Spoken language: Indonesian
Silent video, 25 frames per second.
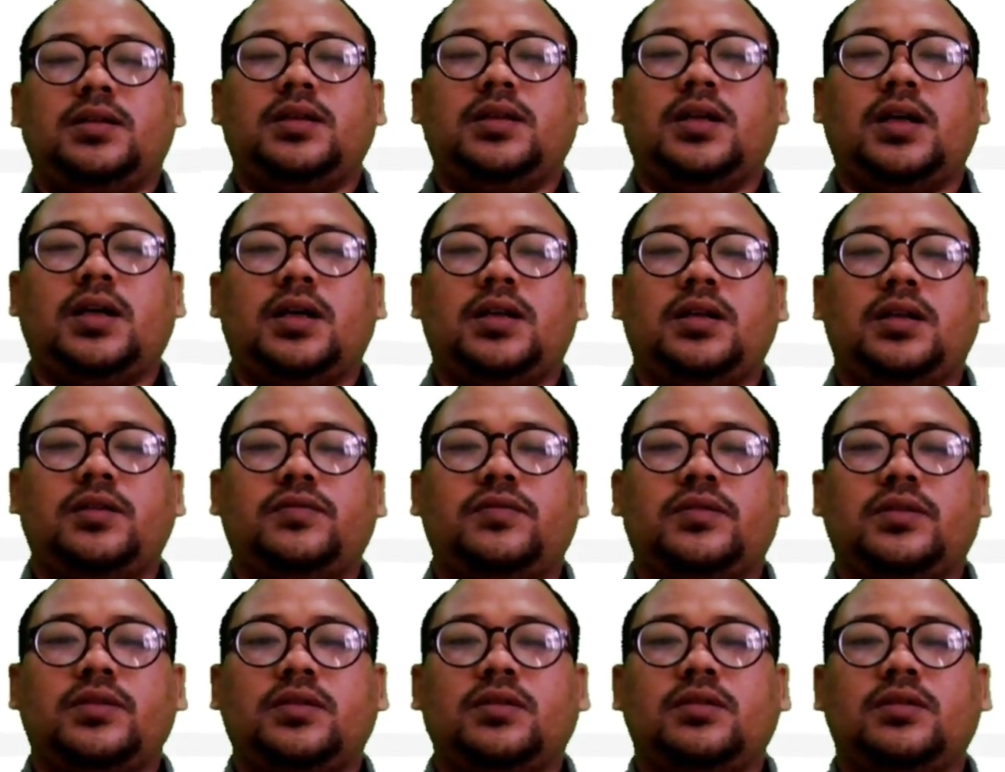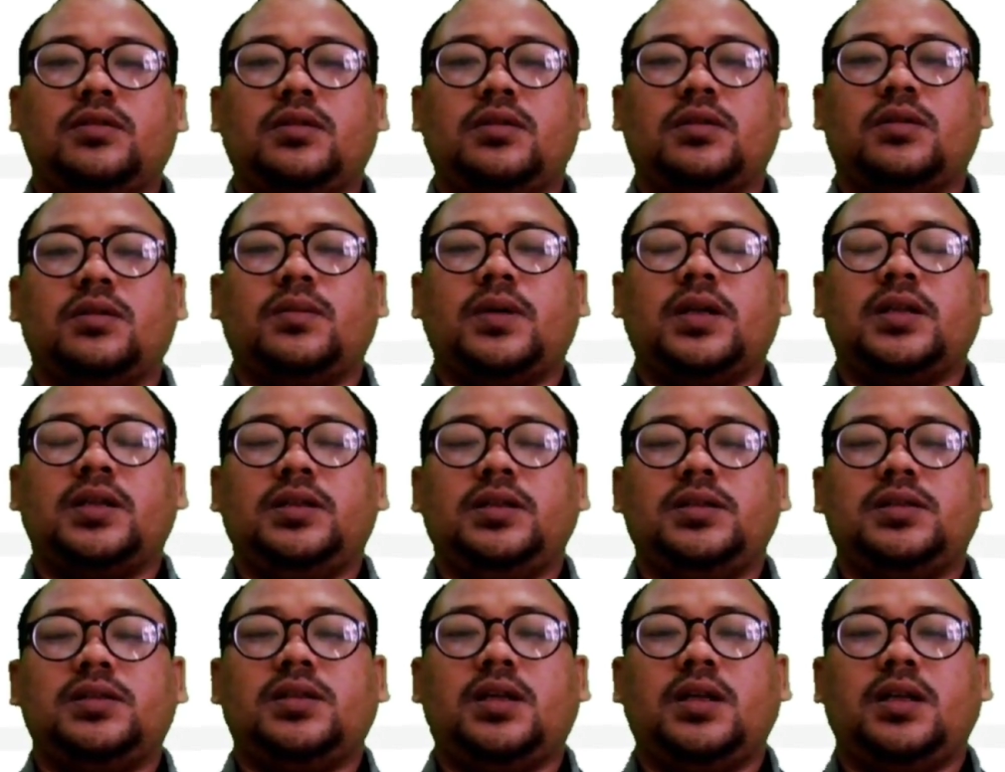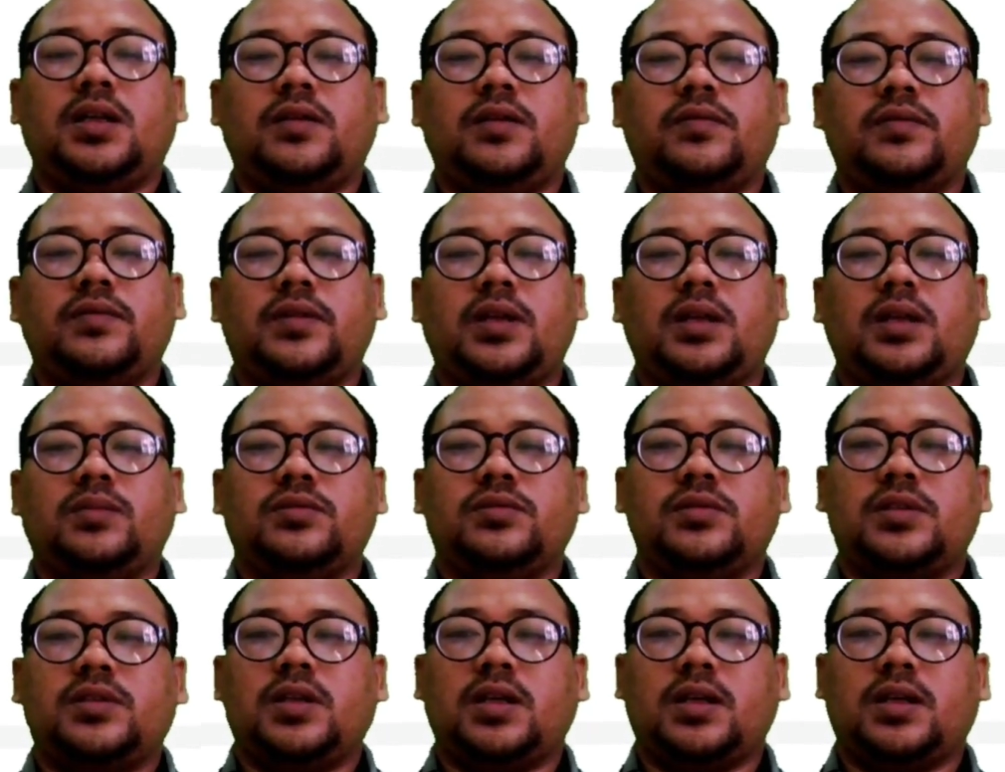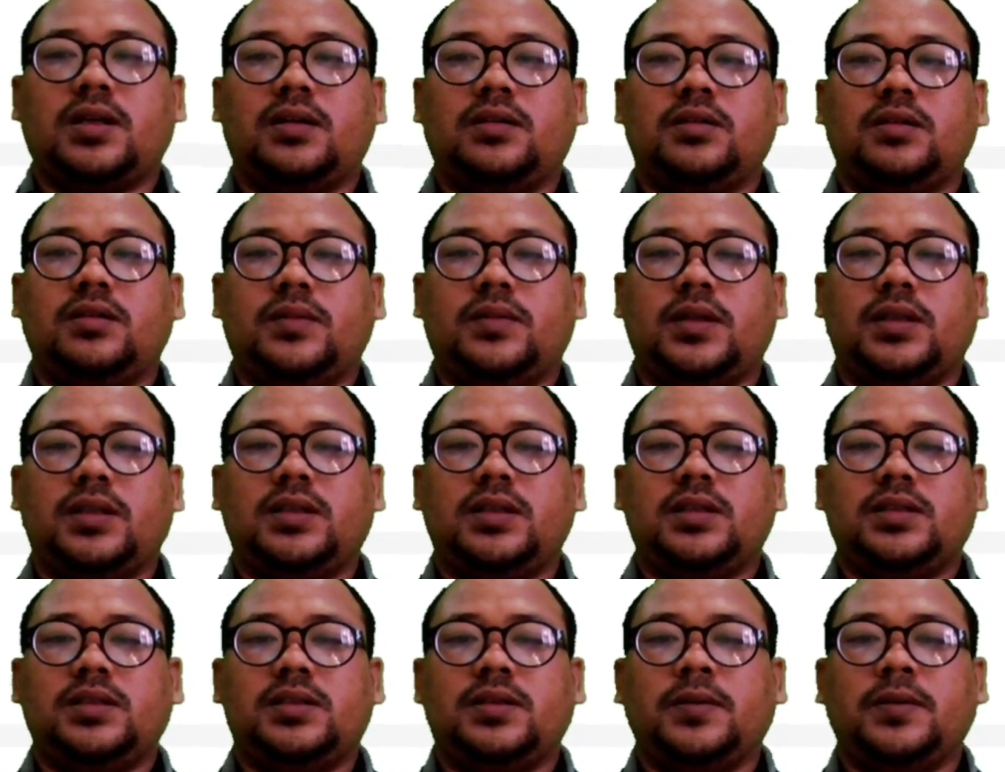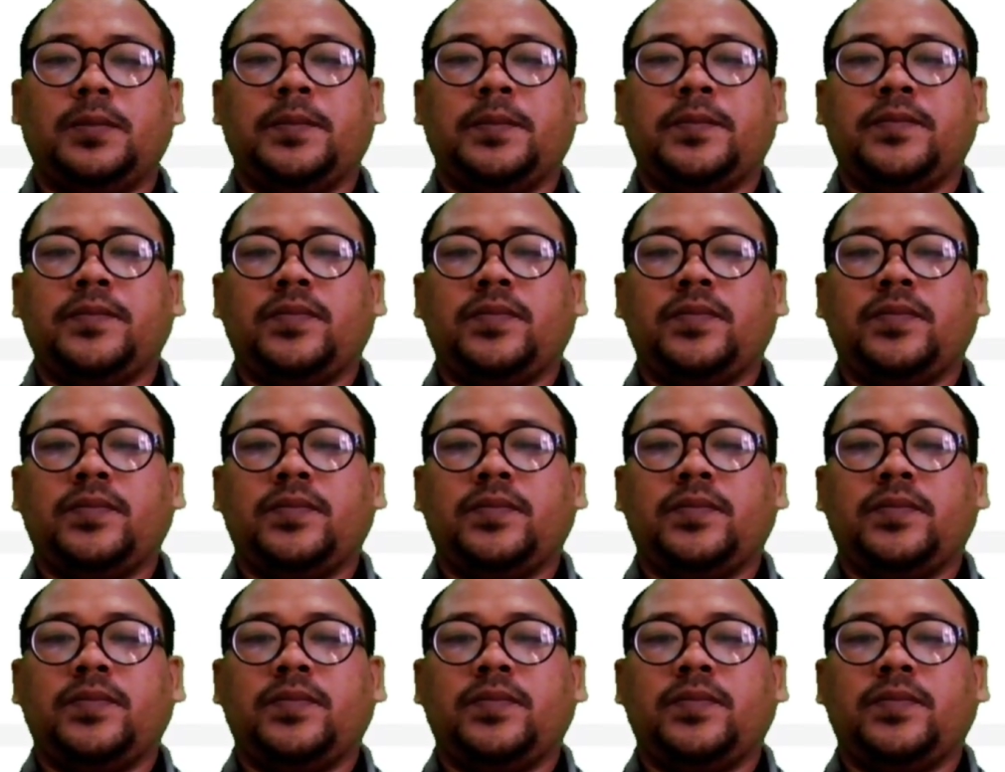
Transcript: yakni footnote otomatis dan daftar pustaka otomatis.